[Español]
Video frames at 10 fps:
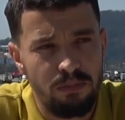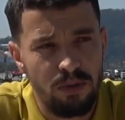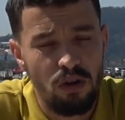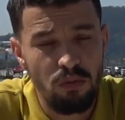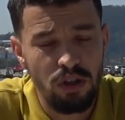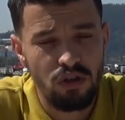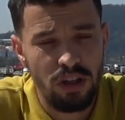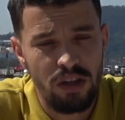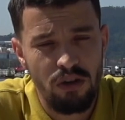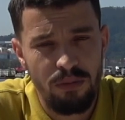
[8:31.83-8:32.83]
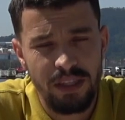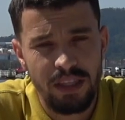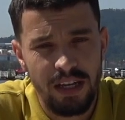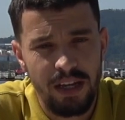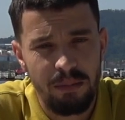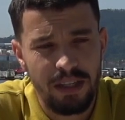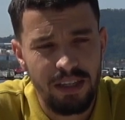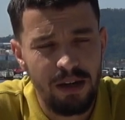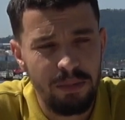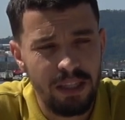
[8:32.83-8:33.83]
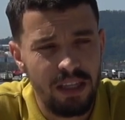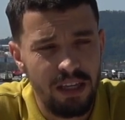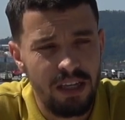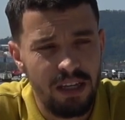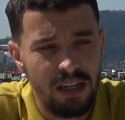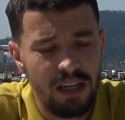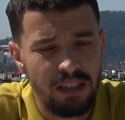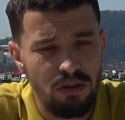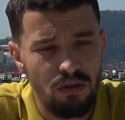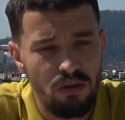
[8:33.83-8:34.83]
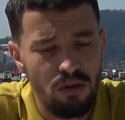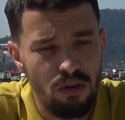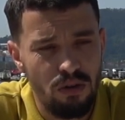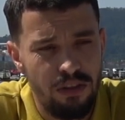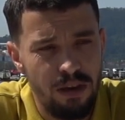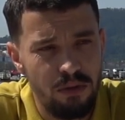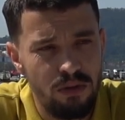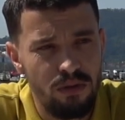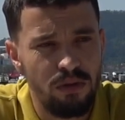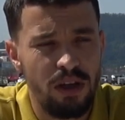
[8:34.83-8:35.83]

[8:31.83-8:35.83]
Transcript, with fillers: y como he dicho anteriormente, que prácticamente casi todos nos conocemos, ¿no?